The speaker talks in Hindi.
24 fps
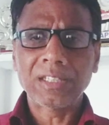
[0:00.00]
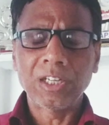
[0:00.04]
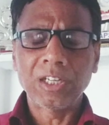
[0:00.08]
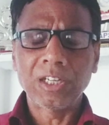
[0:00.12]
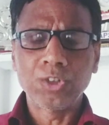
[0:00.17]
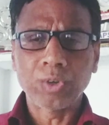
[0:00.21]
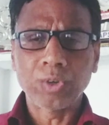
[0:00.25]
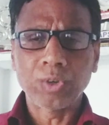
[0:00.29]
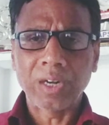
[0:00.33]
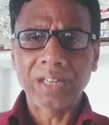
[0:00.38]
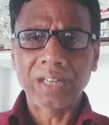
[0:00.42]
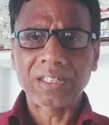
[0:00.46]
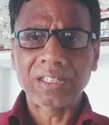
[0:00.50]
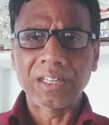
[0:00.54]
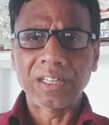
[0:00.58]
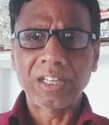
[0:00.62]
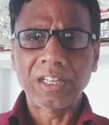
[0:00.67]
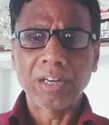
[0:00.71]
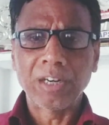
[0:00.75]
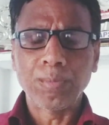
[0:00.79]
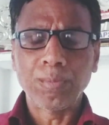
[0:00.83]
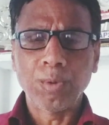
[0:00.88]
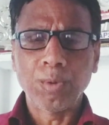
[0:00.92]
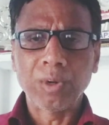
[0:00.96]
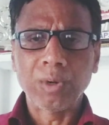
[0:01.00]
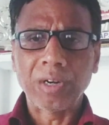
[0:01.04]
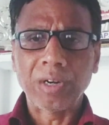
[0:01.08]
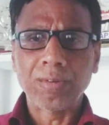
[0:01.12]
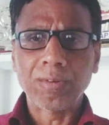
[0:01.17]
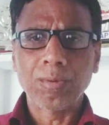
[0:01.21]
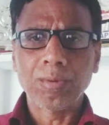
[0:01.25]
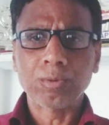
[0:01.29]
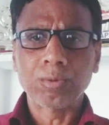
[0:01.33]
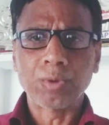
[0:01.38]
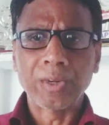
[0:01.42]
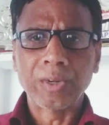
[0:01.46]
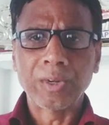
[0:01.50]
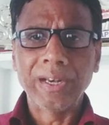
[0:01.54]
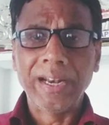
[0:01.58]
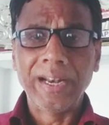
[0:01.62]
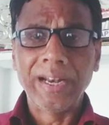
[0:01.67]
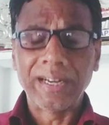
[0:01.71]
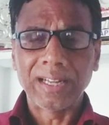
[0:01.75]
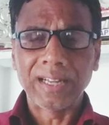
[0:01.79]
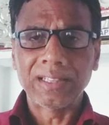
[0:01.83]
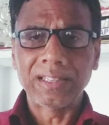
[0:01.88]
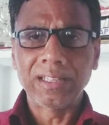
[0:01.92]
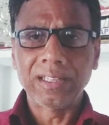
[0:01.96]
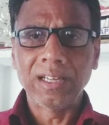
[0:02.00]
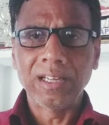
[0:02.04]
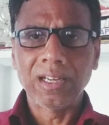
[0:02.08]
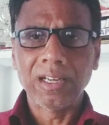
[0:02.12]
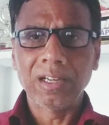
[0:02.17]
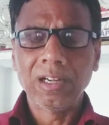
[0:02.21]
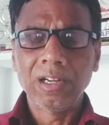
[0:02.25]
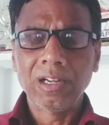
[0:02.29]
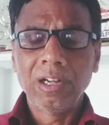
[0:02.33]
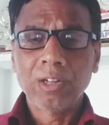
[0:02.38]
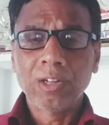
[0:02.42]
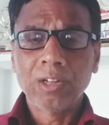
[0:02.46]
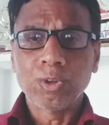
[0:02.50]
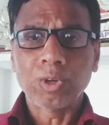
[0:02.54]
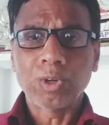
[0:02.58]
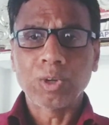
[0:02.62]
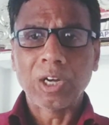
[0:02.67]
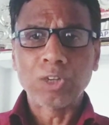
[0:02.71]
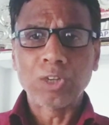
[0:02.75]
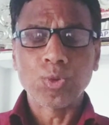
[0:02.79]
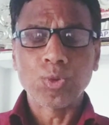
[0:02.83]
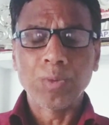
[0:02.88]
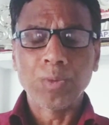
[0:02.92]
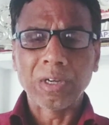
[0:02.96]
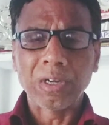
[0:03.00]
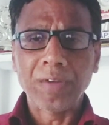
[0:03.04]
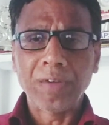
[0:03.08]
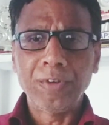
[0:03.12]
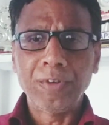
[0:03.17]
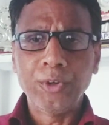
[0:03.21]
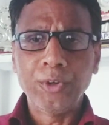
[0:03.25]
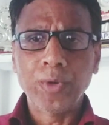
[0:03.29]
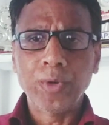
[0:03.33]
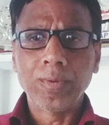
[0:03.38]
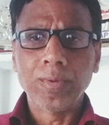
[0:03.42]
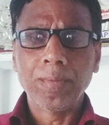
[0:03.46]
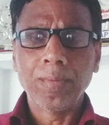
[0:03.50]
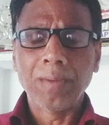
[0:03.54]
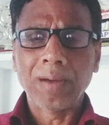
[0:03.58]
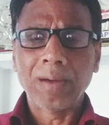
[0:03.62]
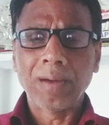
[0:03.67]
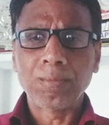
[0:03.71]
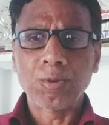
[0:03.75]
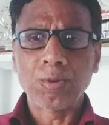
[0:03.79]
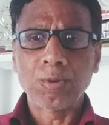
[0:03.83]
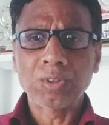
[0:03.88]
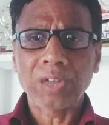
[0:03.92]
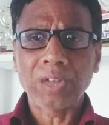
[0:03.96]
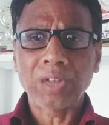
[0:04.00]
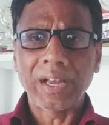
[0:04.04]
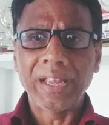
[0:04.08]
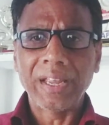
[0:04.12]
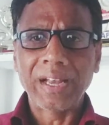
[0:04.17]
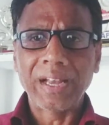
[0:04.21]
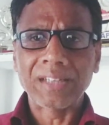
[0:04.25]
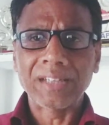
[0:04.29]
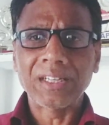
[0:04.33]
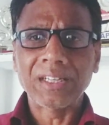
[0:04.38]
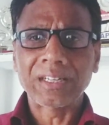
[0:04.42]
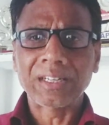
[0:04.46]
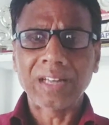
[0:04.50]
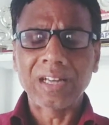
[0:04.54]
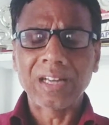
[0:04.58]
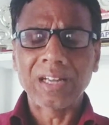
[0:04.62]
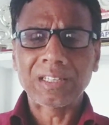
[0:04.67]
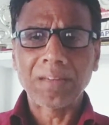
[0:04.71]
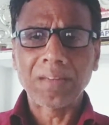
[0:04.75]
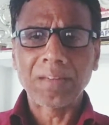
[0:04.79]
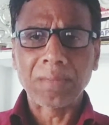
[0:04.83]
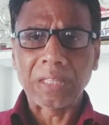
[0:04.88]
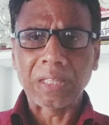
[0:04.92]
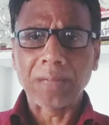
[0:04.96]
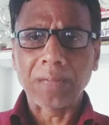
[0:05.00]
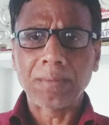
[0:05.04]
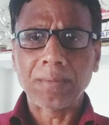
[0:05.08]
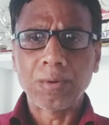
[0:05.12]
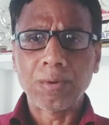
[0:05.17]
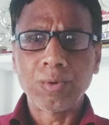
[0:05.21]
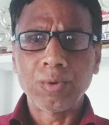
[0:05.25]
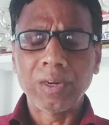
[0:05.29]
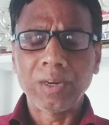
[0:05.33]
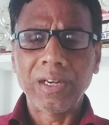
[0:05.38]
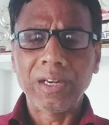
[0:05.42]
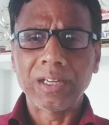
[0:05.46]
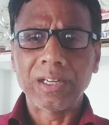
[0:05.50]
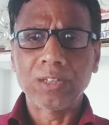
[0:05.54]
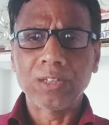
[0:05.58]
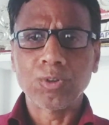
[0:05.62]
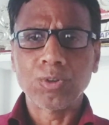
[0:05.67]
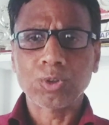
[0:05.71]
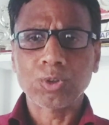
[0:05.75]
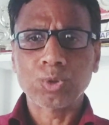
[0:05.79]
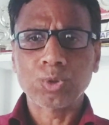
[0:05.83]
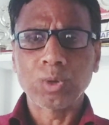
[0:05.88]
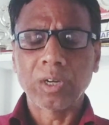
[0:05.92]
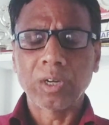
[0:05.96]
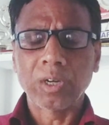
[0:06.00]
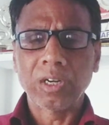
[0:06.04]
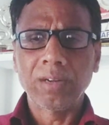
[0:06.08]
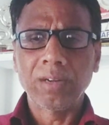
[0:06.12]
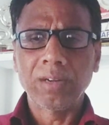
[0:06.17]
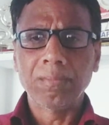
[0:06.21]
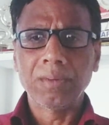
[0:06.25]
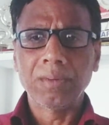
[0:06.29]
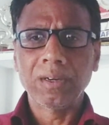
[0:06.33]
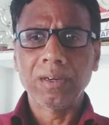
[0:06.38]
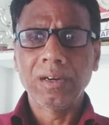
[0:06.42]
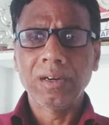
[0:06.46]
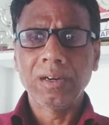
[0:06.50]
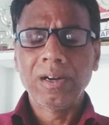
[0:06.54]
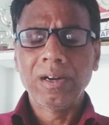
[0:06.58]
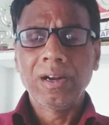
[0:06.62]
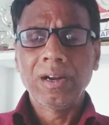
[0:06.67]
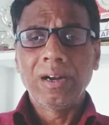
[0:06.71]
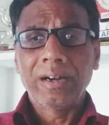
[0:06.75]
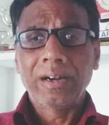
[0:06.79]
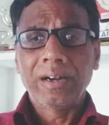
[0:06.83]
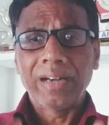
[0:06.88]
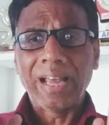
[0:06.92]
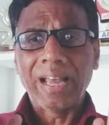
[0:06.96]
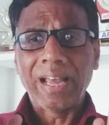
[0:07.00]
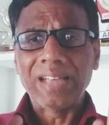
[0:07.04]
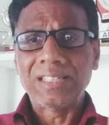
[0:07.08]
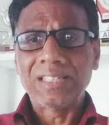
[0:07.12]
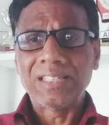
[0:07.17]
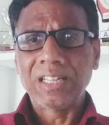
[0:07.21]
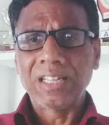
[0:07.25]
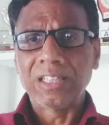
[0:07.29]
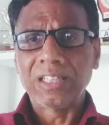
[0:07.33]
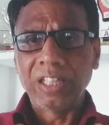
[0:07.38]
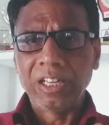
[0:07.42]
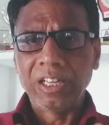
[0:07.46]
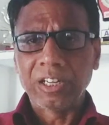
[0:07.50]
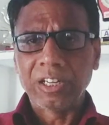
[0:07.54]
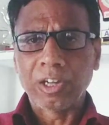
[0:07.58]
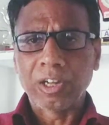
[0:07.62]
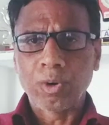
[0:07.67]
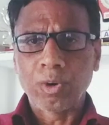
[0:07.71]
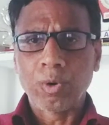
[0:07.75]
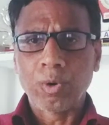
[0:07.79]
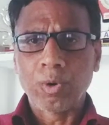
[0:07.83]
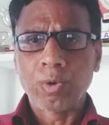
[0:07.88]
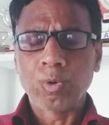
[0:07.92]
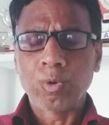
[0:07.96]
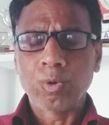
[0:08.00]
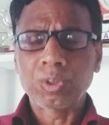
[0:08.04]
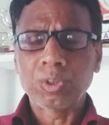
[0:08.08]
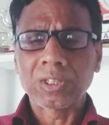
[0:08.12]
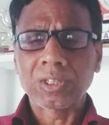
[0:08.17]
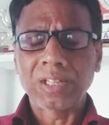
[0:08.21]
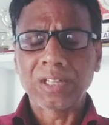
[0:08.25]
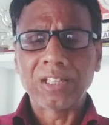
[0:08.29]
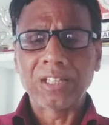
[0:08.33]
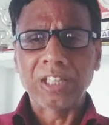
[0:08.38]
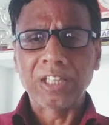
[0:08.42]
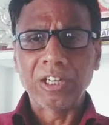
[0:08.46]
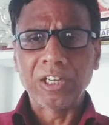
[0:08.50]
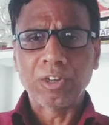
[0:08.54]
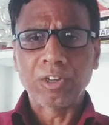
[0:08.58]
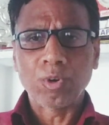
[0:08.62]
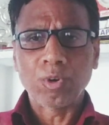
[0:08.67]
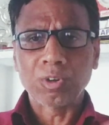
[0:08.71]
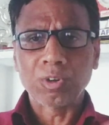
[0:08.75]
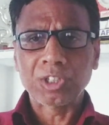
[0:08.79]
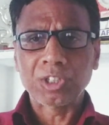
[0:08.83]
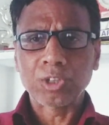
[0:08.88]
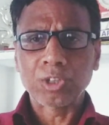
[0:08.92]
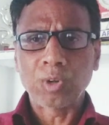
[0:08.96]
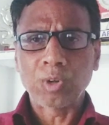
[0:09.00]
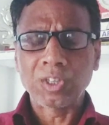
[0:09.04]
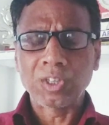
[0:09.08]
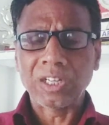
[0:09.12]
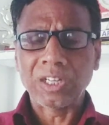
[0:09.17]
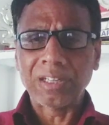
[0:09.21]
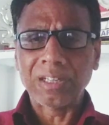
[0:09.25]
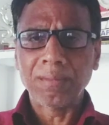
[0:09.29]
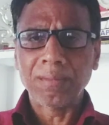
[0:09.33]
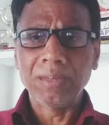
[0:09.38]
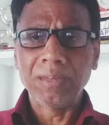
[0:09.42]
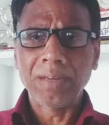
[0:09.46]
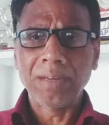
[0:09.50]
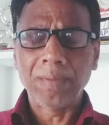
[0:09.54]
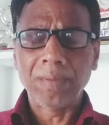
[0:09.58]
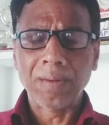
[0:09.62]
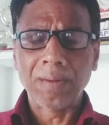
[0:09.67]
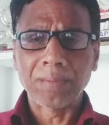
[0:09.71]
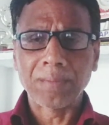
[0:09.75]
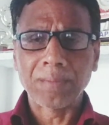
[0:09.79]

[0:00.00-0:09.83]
से जो कलेक्शन की रिपोर्ट है वो थोड़ी लेट आती है तो कल सुबह के वीडियो में मैं आपको इसका एग्जैक्ट कलेक्शन बता पाऊंगा लेकिन दोस्तों करीब ढाई से तीन करोड़ हो सकता है तीन करोड़ से थोड़ा ज्यादा भी ये फिल्म